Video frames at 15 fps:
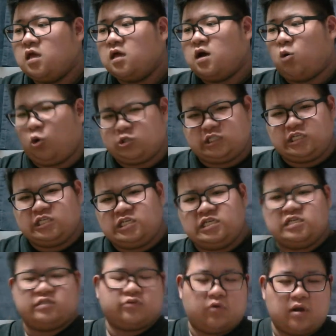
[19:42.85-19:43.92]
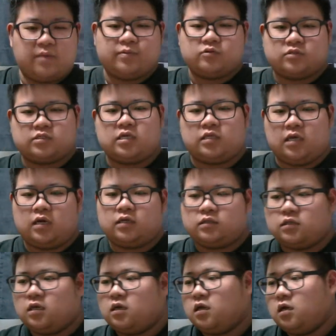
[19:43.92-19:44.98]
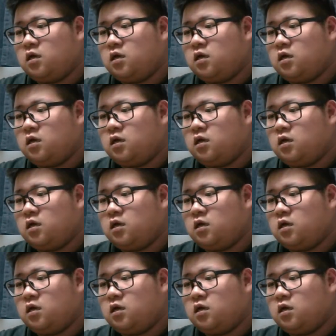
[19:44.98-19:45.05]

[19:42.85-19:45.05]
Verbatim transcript: 星2のレビューつけてやがって、